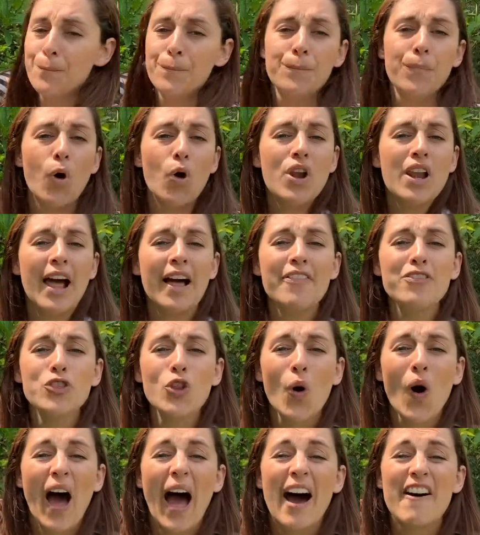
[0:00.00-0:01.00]

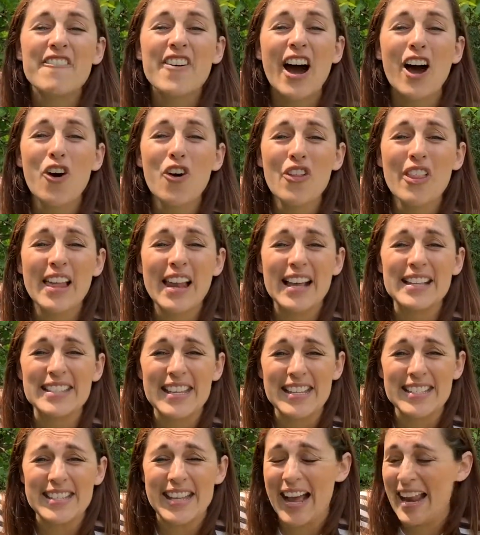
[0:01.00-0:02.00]
volando abajo de las
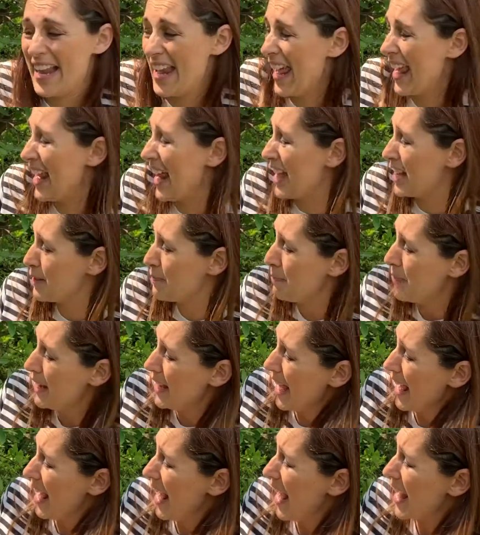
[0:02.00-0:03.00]
escaleras.
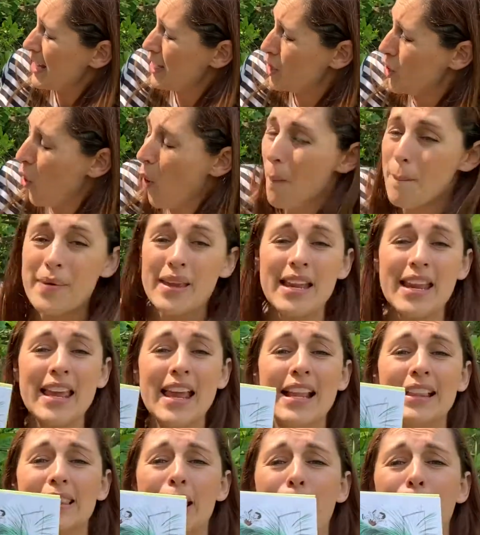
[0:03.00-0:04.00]
Miren eso, miren
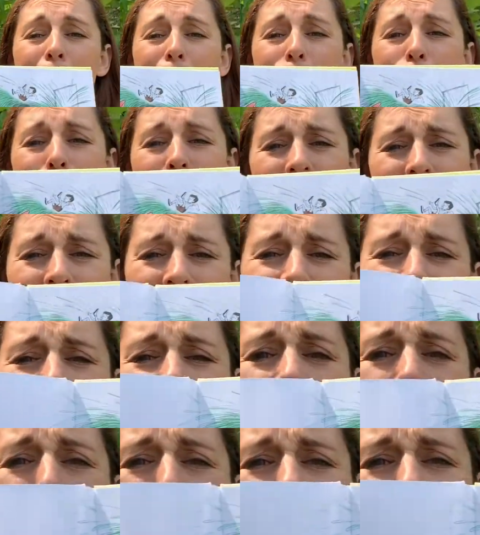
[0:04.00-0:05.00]
el tamaño que tenía
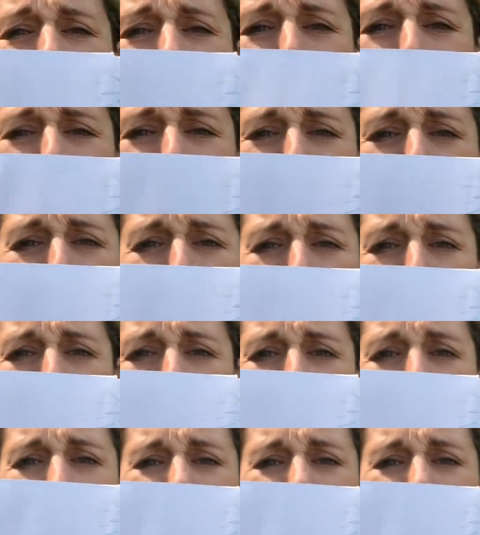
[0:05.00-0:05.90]
ahora Otto.